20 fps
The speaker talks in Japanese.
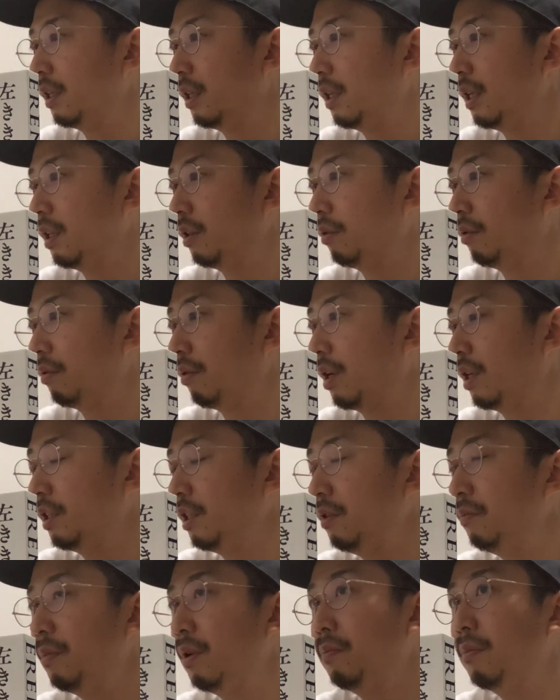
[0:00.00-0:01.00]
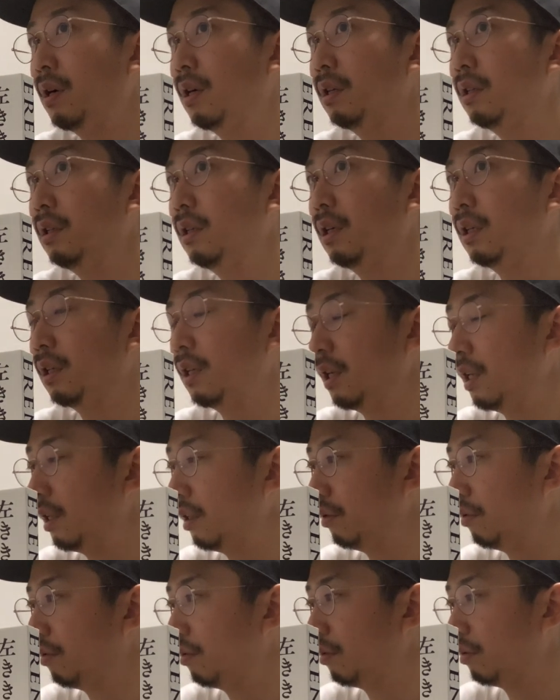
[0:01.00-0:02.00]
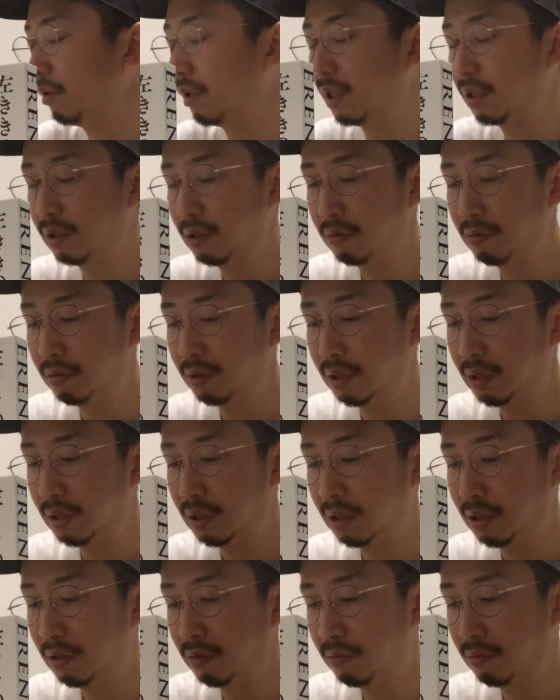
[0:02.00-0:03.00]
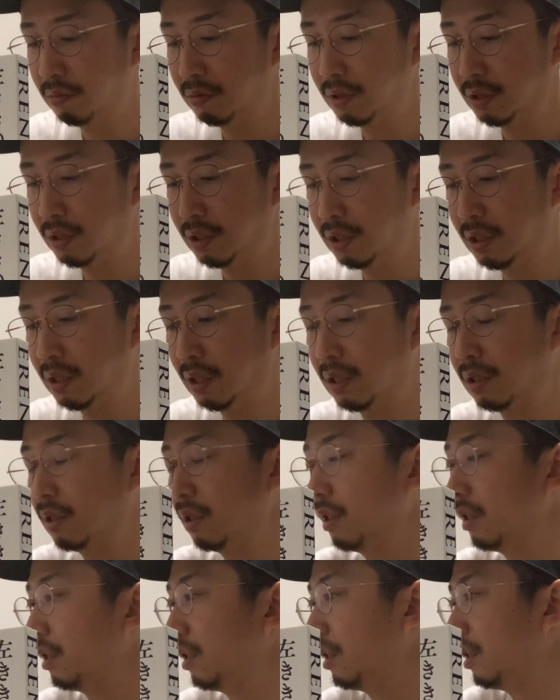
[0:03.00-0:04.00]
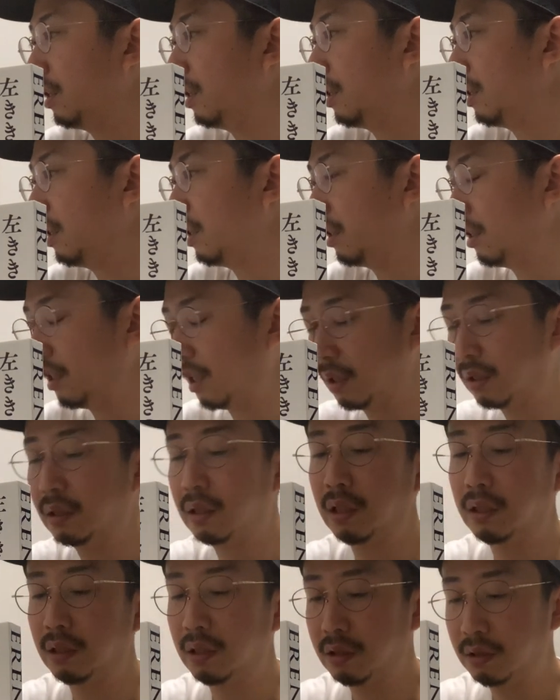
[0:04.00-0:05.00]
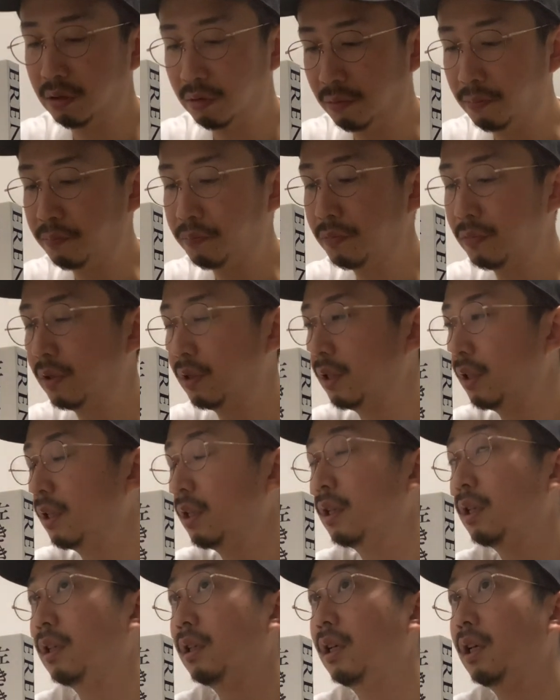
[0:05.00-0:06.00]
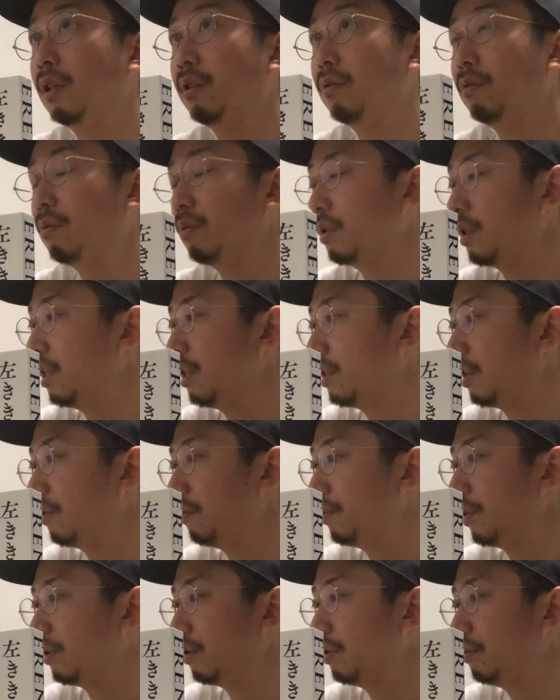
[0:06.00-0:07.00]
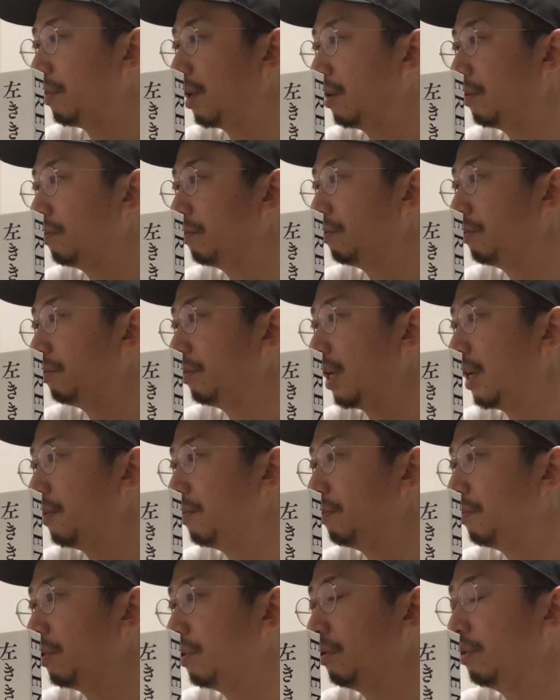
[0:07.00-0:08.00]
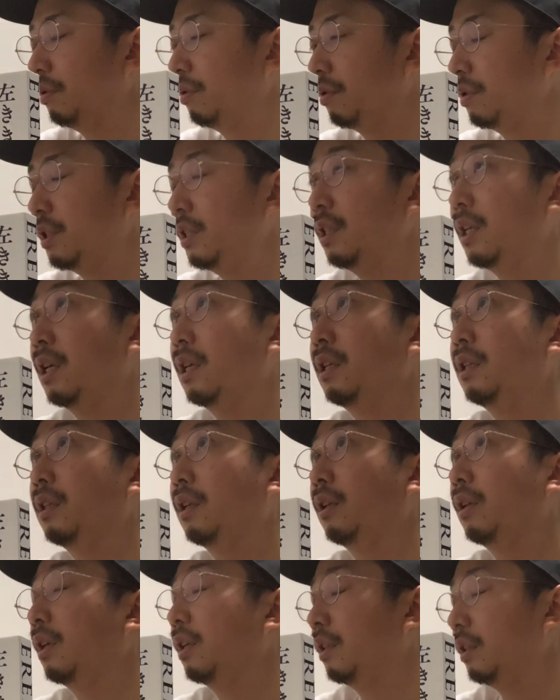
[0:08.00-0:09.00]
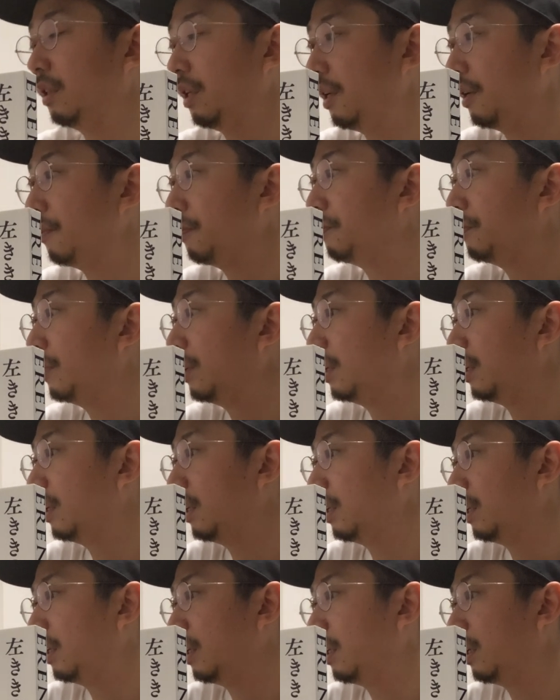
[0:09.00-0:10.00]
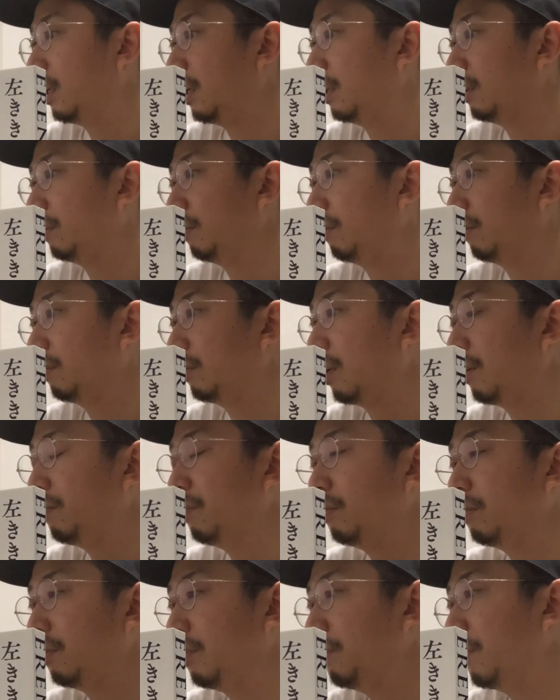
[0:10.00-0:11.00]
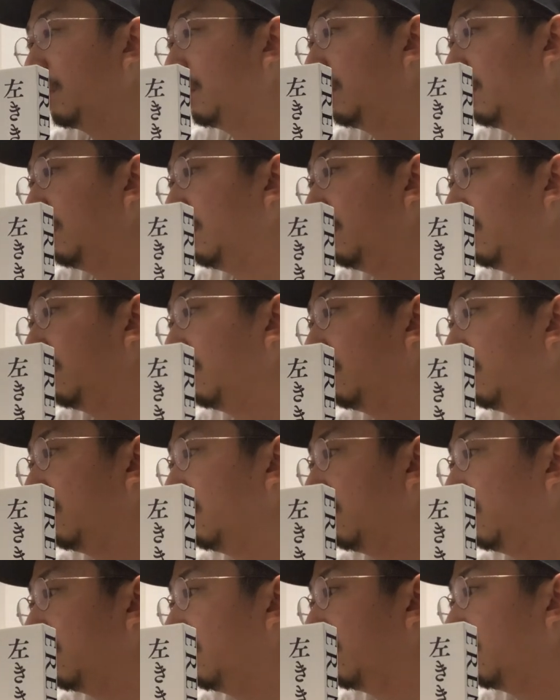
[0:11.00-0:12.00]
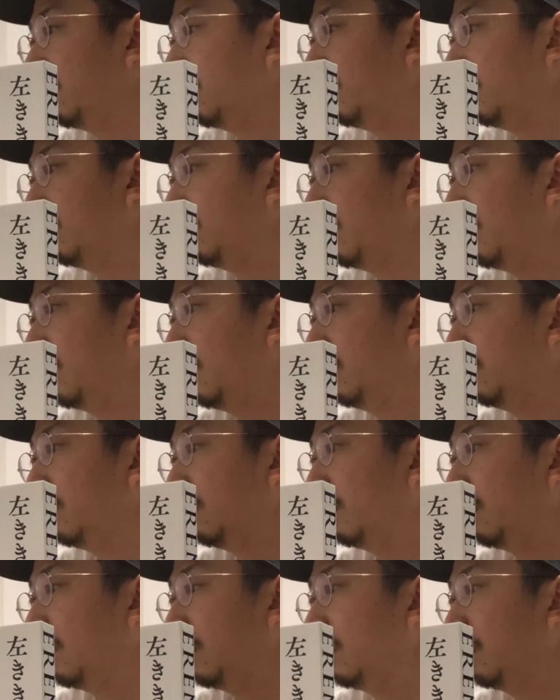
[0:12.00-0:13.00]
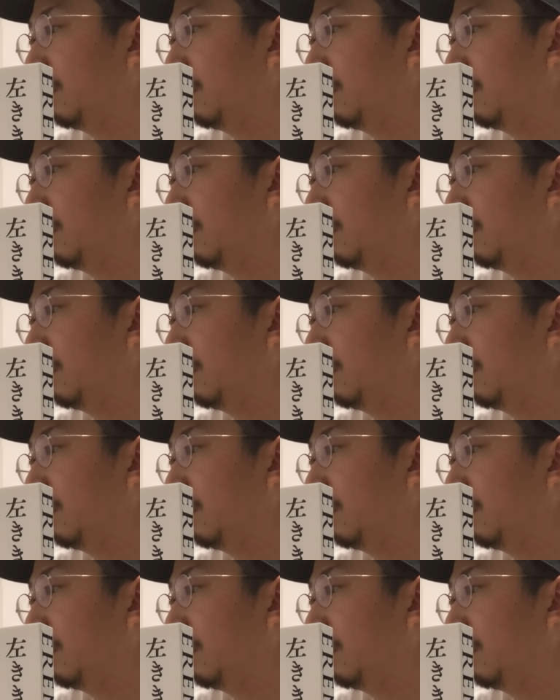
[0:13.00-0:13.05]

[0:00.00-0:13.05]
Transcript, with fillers: えっと、アニメ漫画系のカテゴリーで日本1位ですだったんですよ。えっと、5300万円分の支援いただいてあの多分いまだに抜かれてない